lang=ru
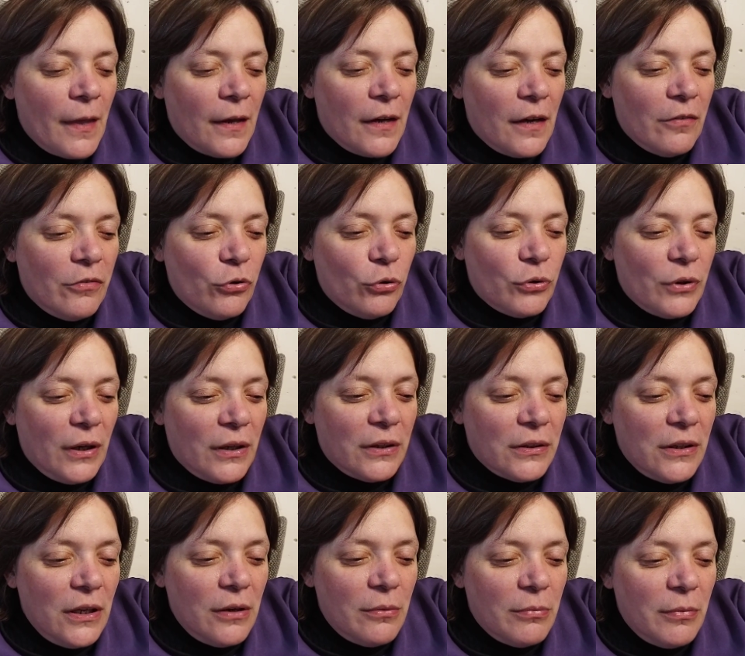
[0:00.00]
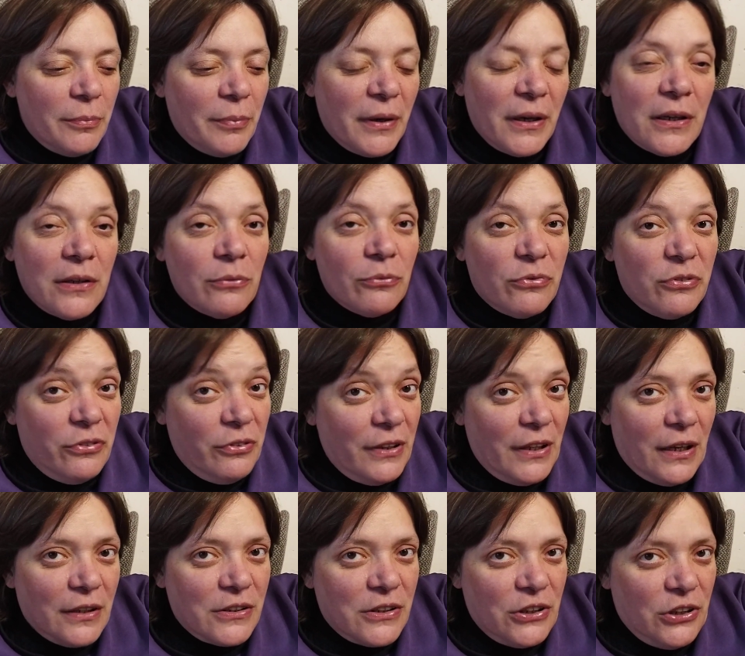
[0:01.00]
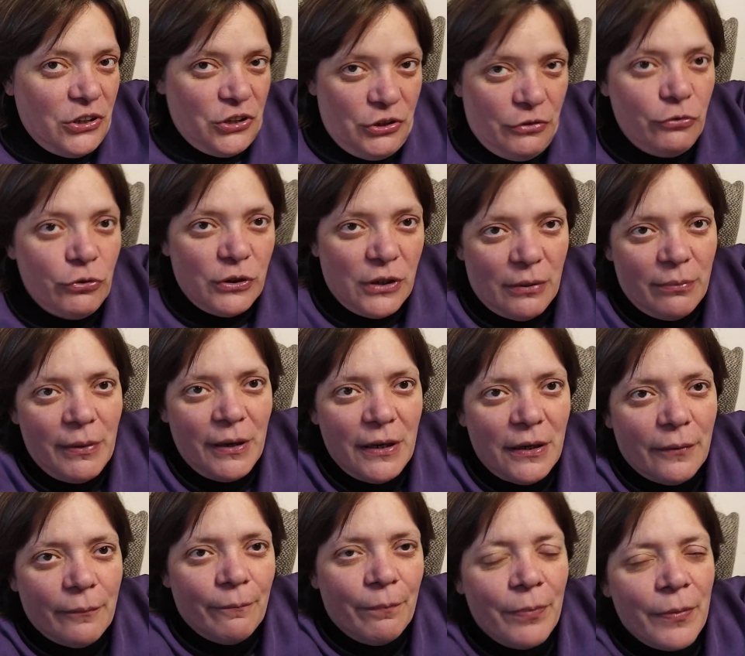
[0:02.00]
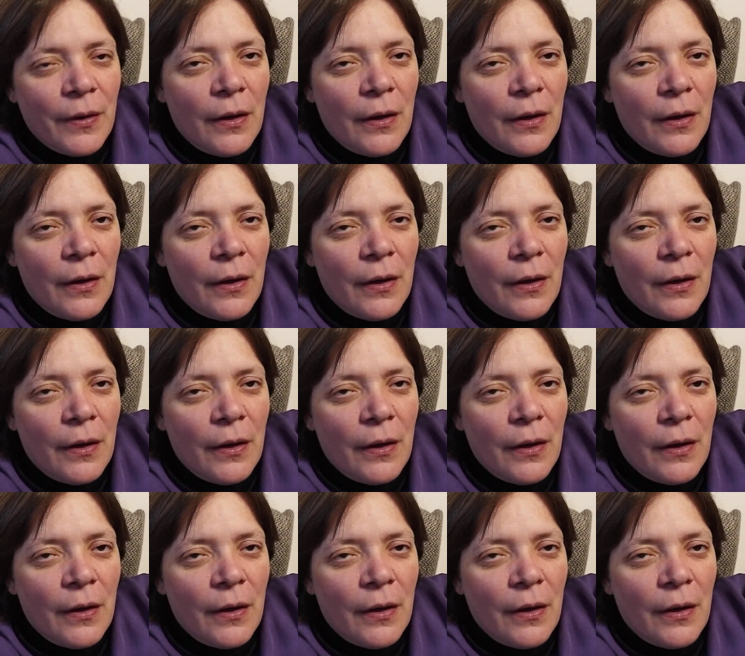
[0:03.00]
И говорю, так и так, мы приедем в 12. Ничего, нормально.